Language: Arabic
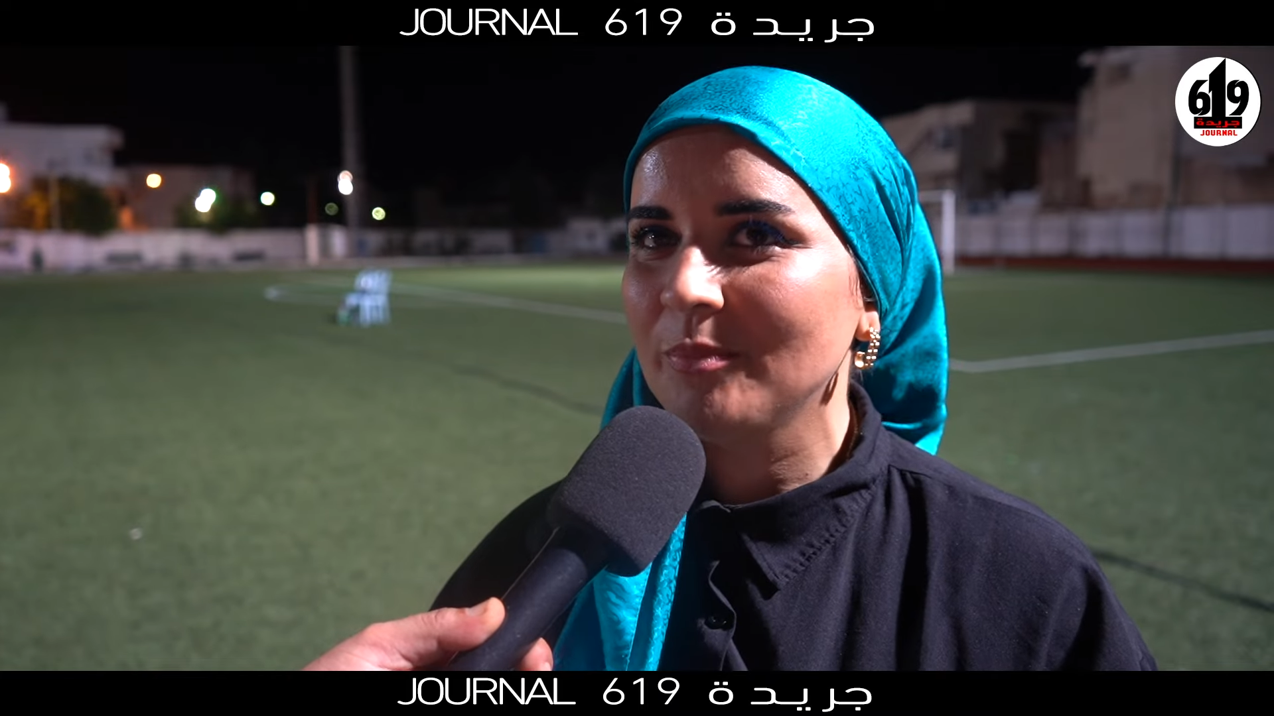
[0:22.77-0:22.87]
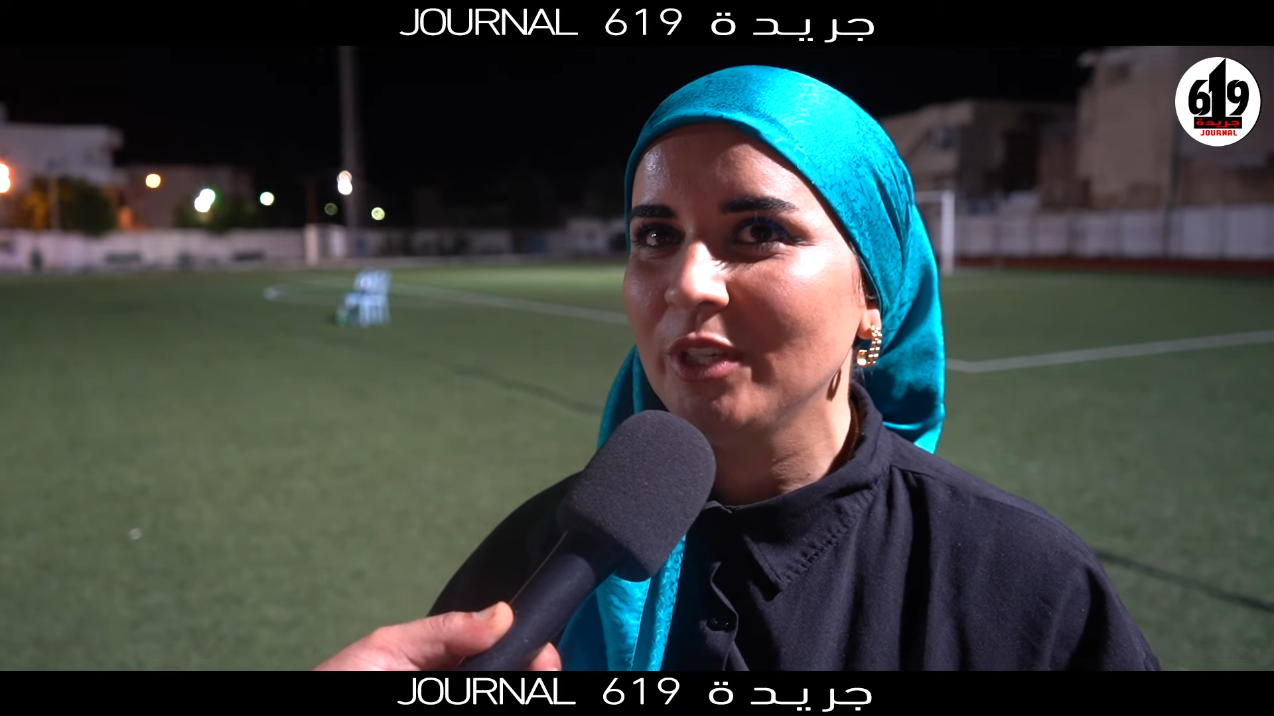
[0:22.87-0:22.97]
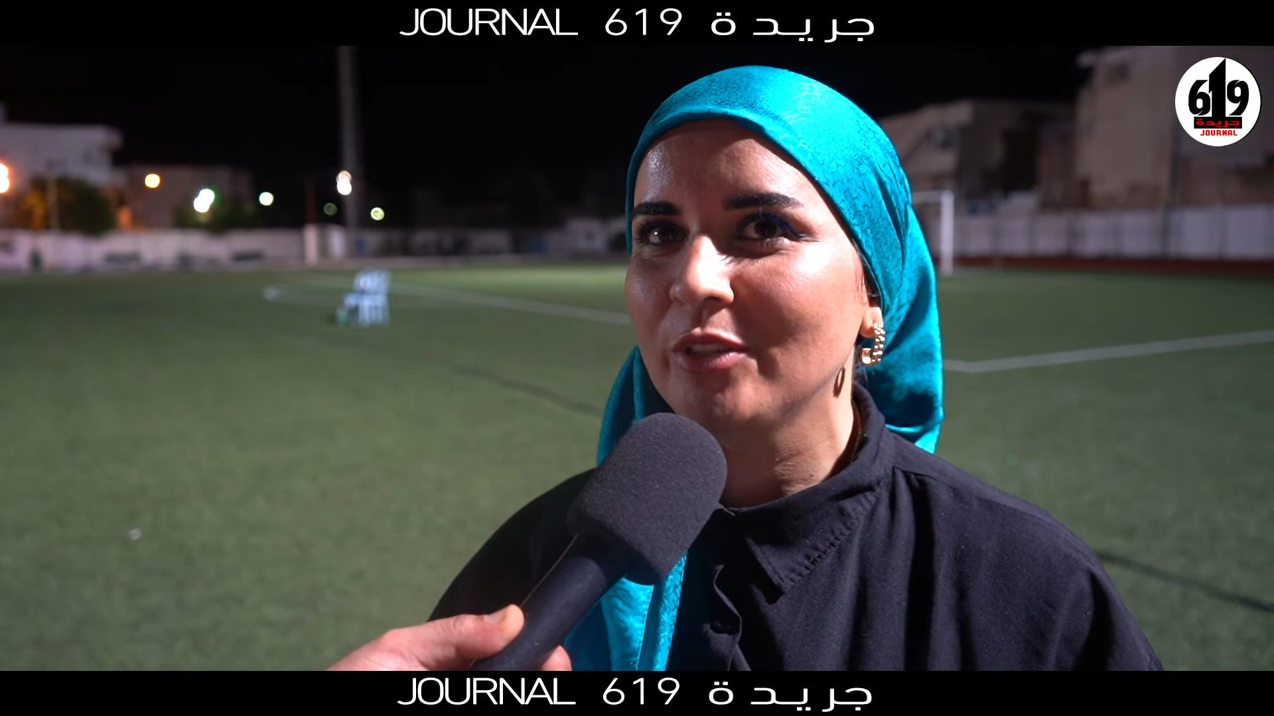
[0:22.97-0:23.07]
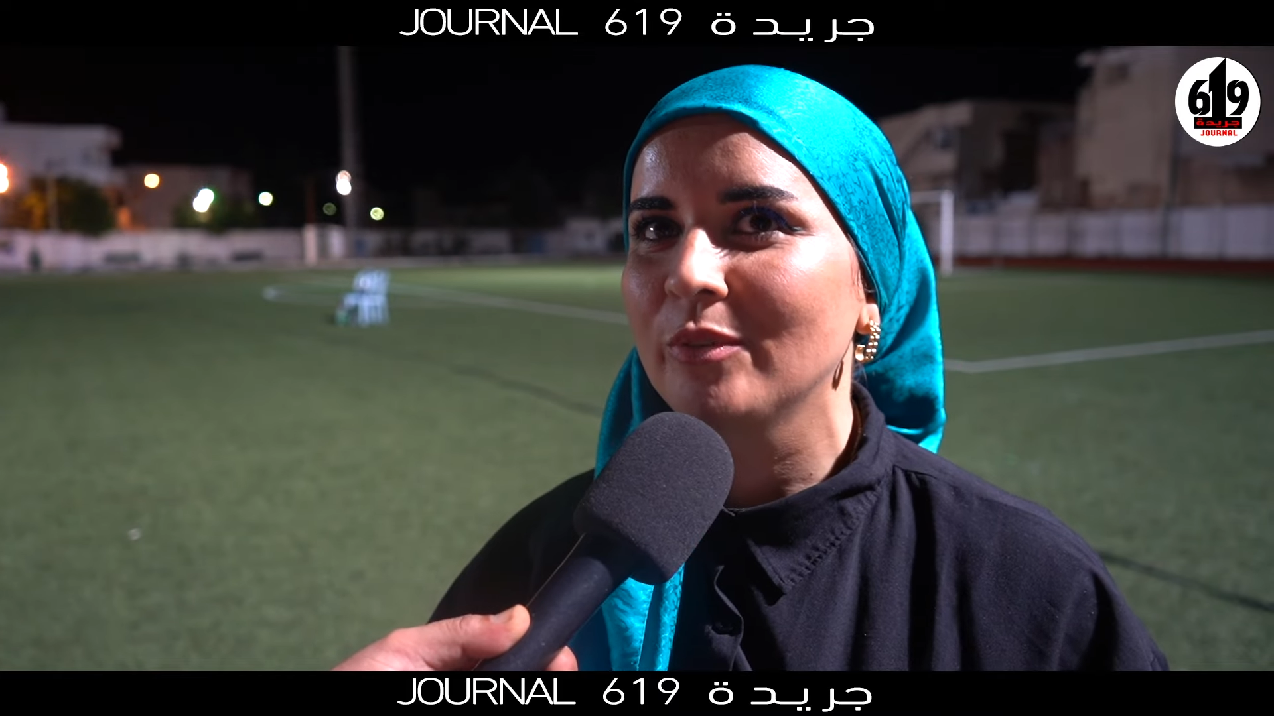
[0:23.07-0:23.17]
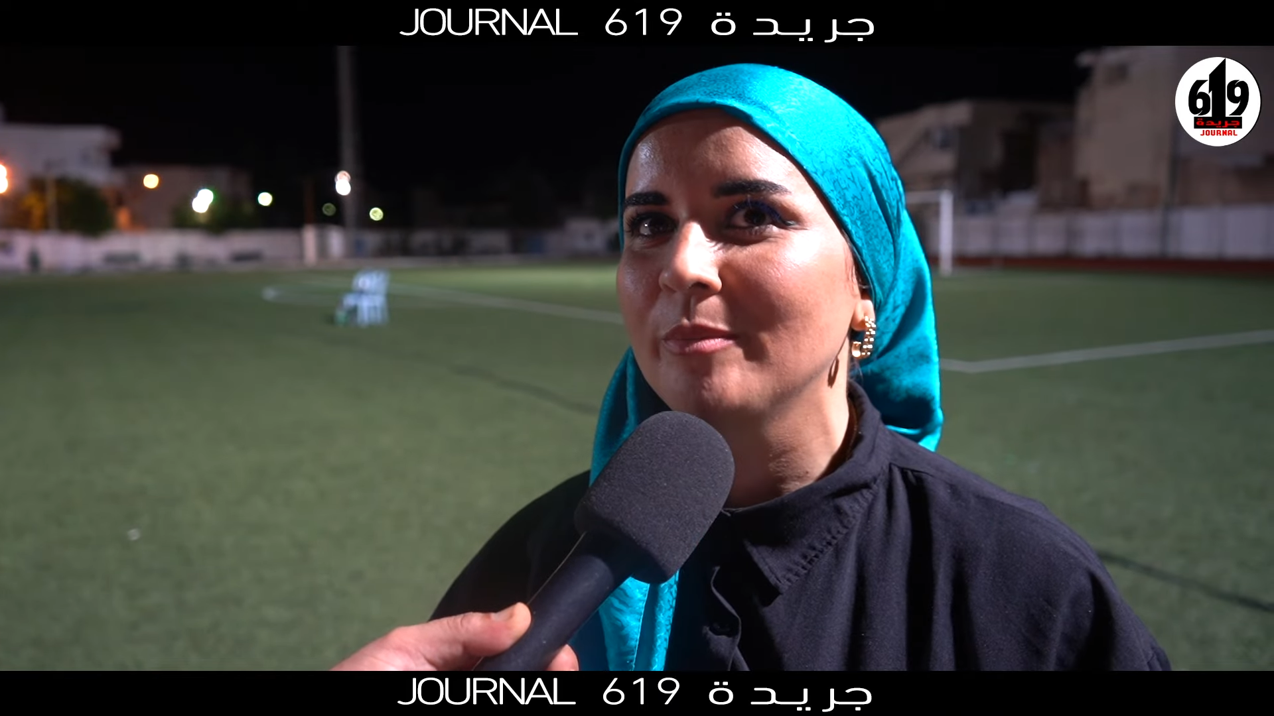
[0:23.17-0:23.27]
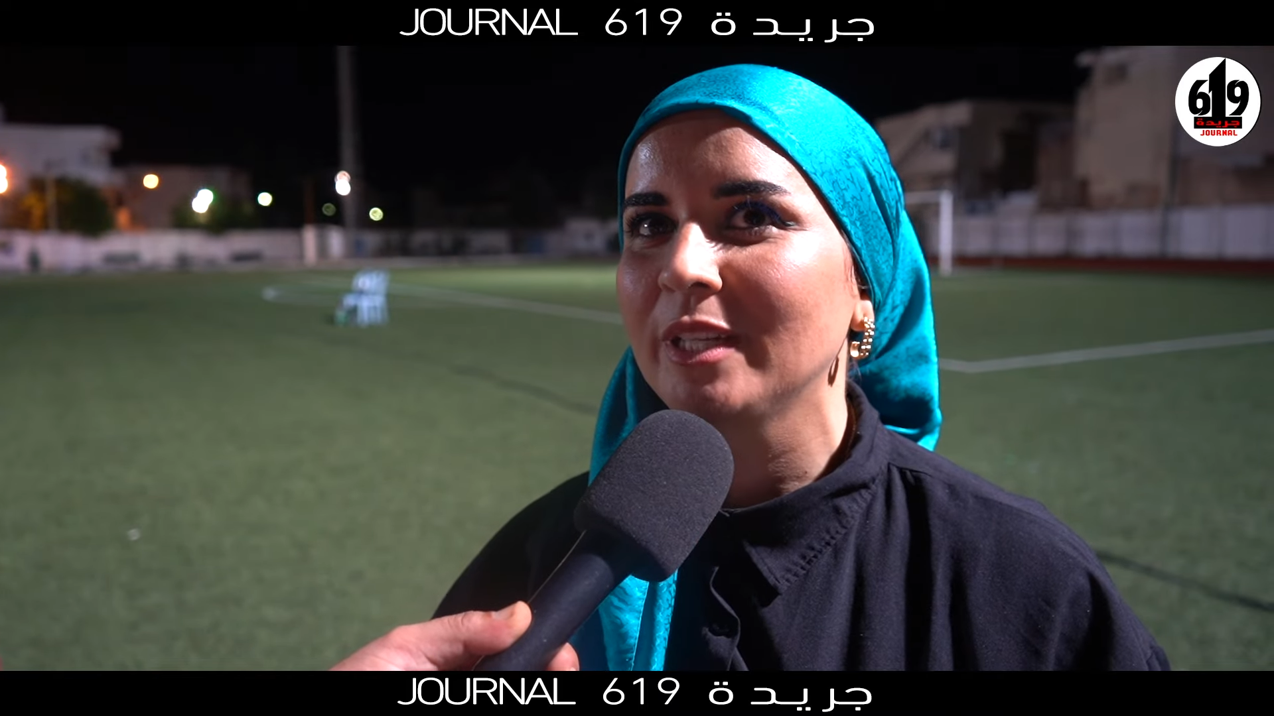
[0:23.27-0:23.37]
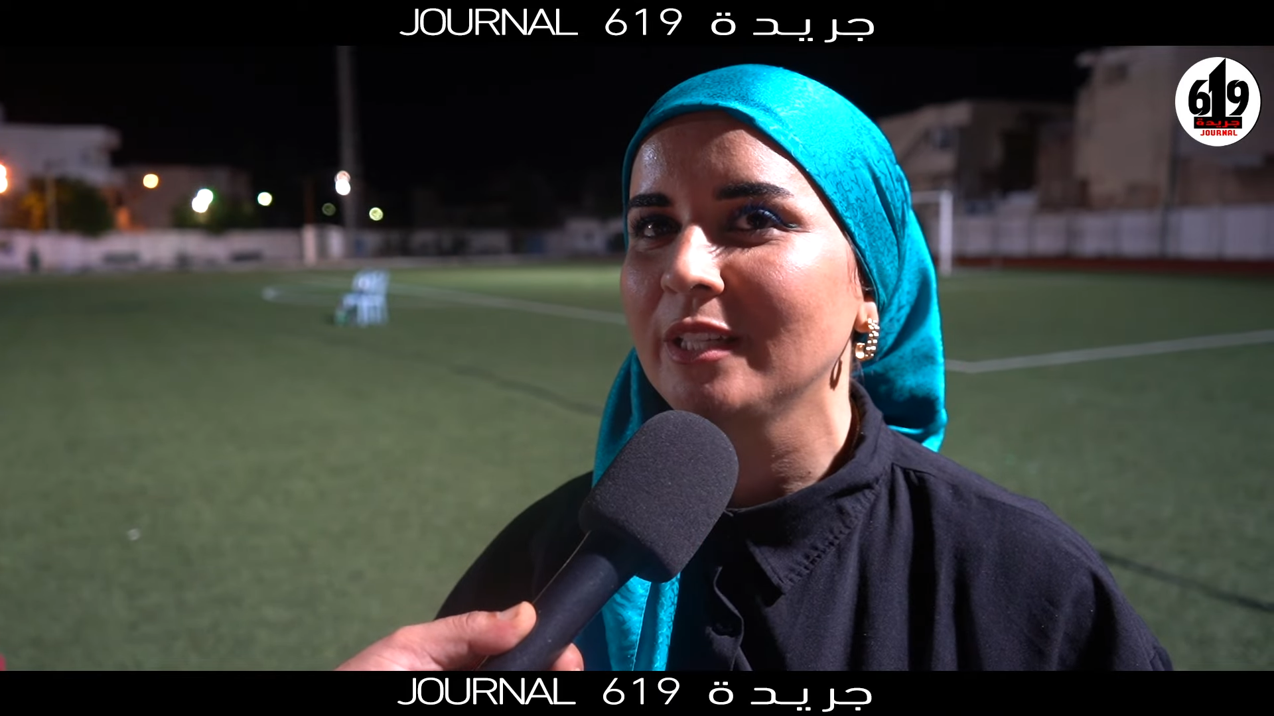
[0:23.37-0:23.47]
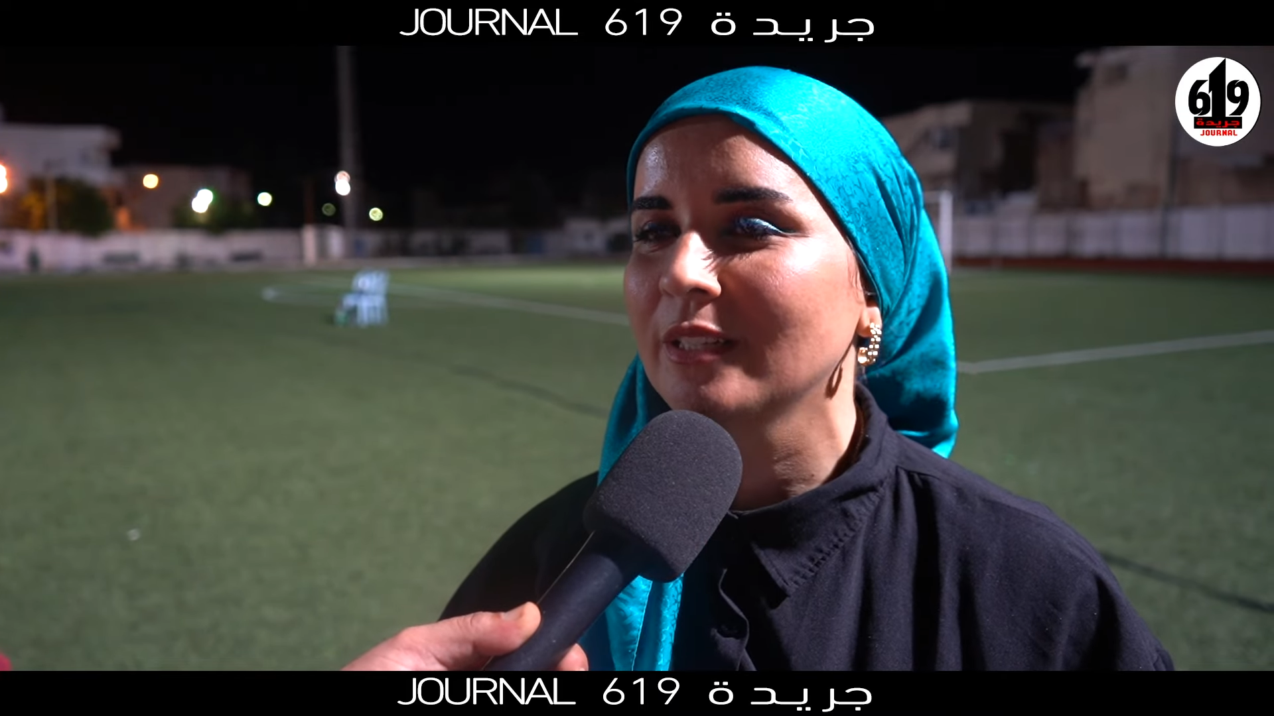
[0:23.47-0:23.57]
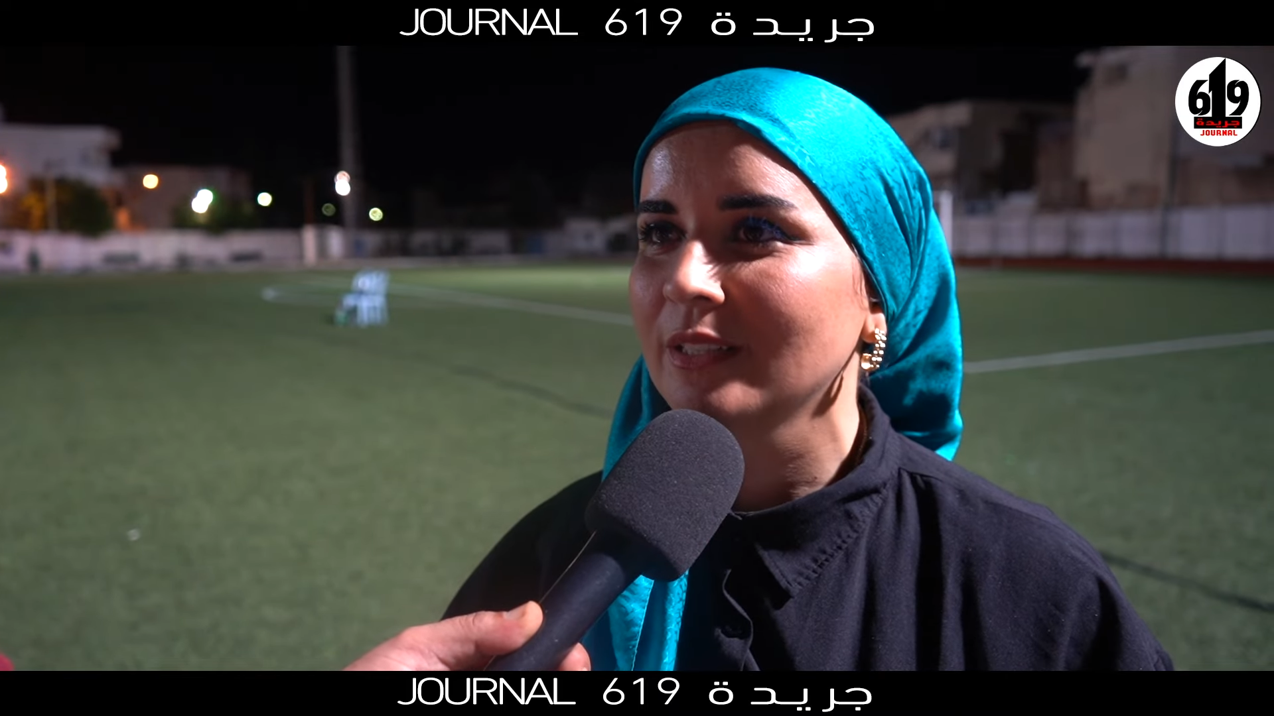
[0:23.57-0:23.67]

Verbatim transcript: به هو معناها